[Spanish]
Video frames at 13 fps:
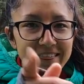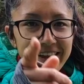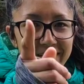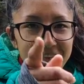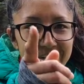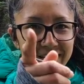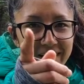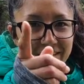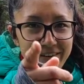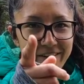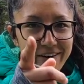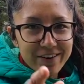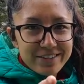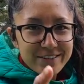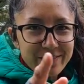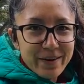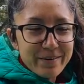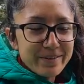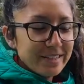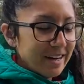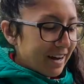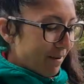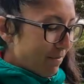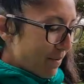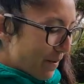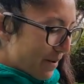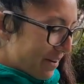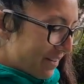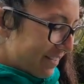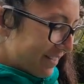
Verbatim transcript: Ten cuidado con los cuervos en Japón.